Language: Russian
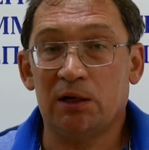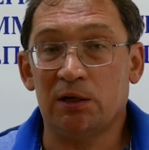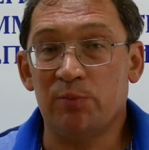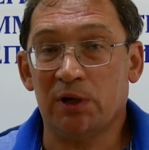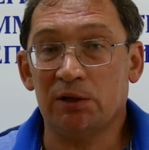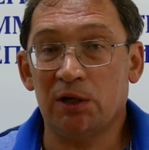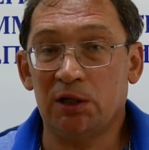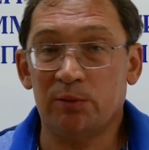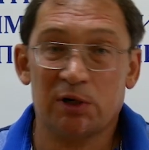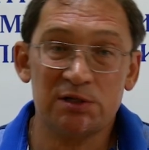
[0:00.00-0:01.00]

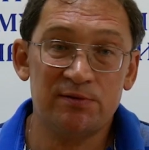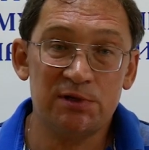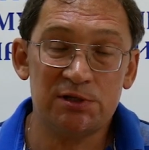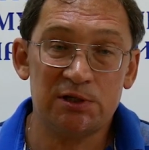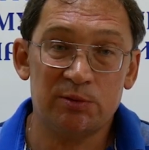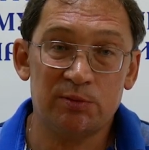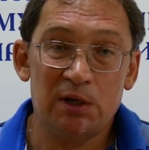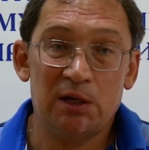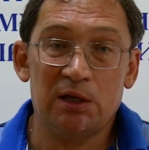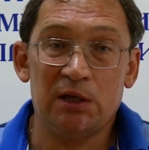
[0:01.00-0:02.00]
эмбриональным развитием
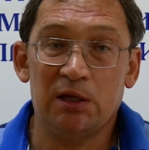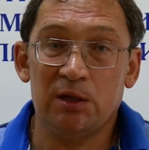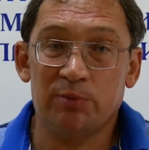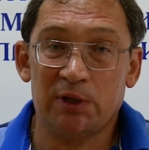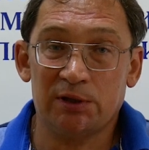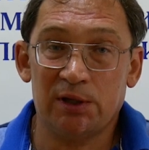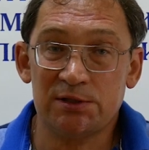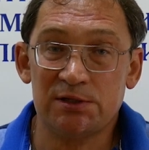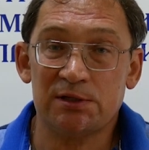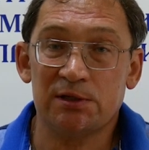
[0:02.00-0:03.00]
и
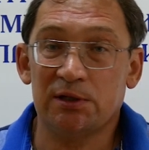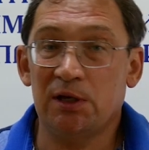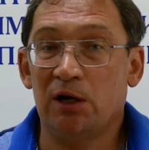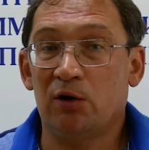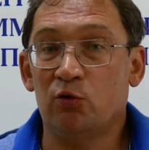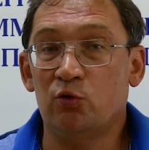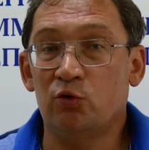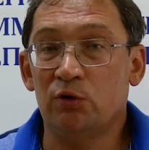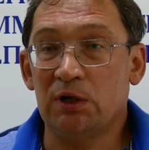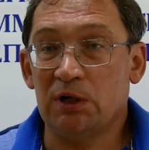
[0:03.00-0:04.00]
имплантацией
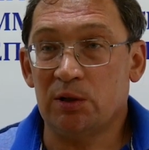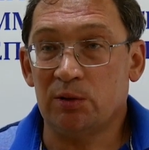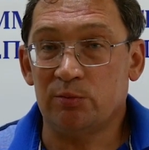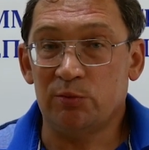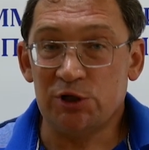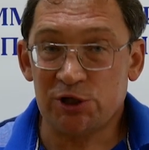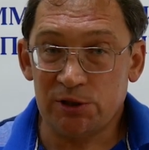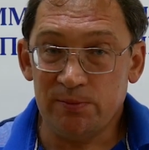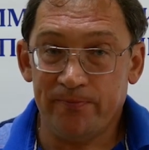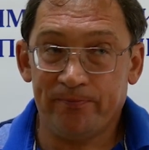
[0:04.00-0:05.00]
у
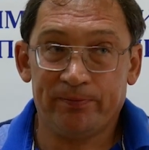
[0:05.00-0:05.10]
мыши.